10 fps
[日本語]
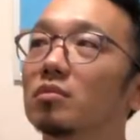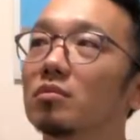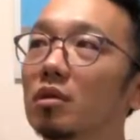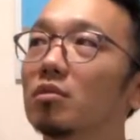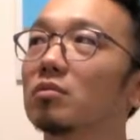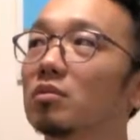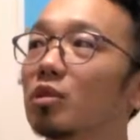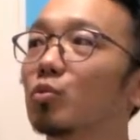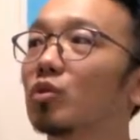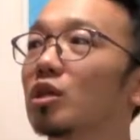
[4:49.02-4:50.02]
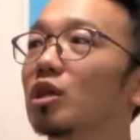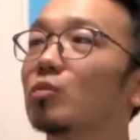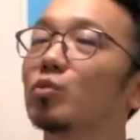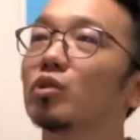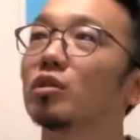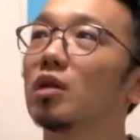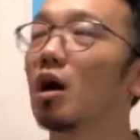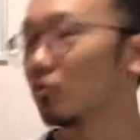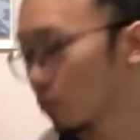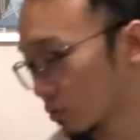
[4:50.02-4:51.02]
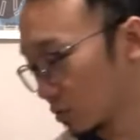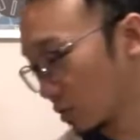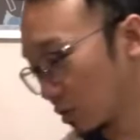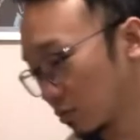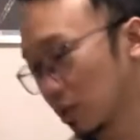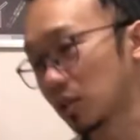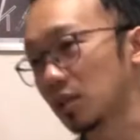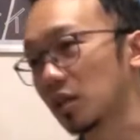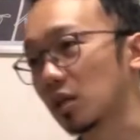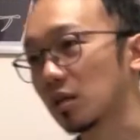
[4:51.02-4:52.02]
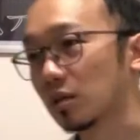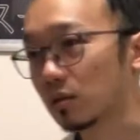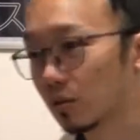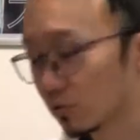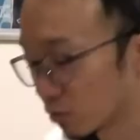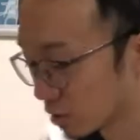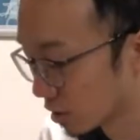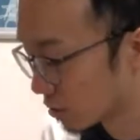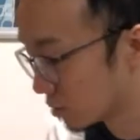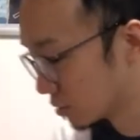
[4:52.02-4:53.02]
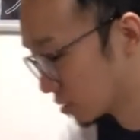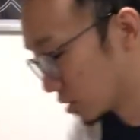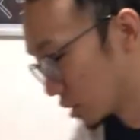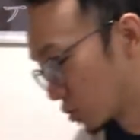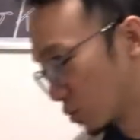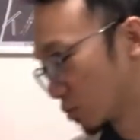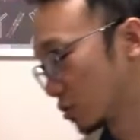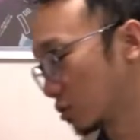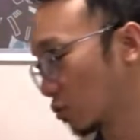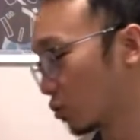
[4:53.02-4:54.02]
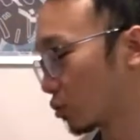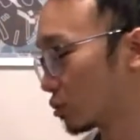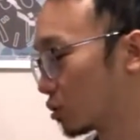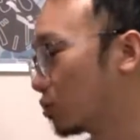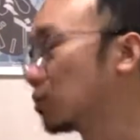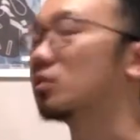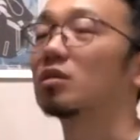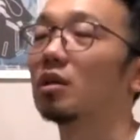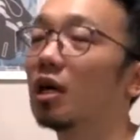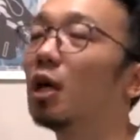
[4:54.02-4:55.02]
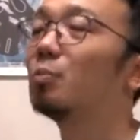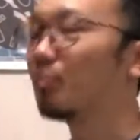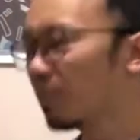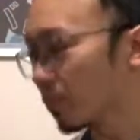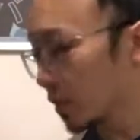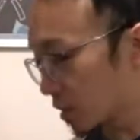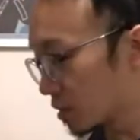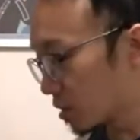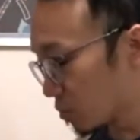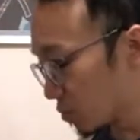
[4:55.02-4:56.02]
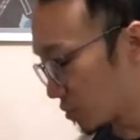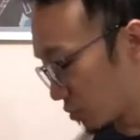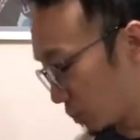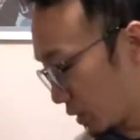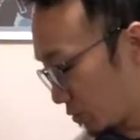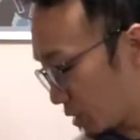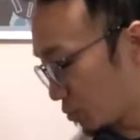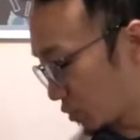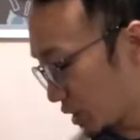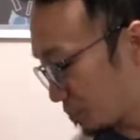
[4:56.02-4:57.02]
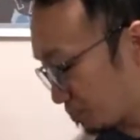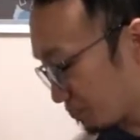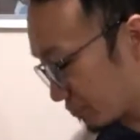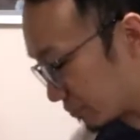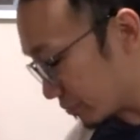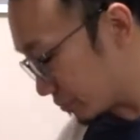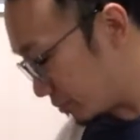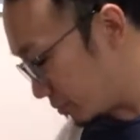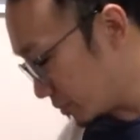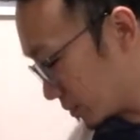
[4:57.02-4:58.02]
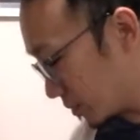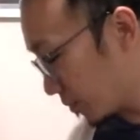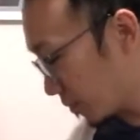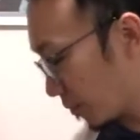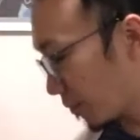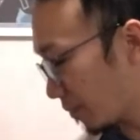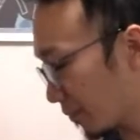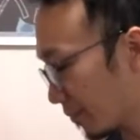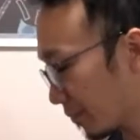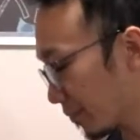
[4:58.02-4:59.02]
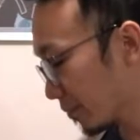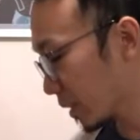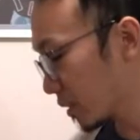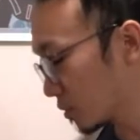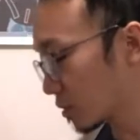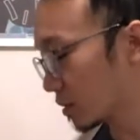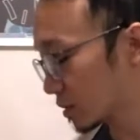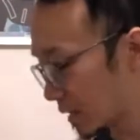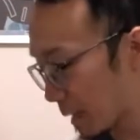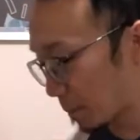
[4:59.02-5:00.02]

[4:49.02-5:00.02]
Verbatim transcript: ね規模的にも何億っていう金がかかって超えてる一個の公共事業ですなるほどなるほど全部を止めるうんうんうん、まあいろんな意見ありましたよねそうですね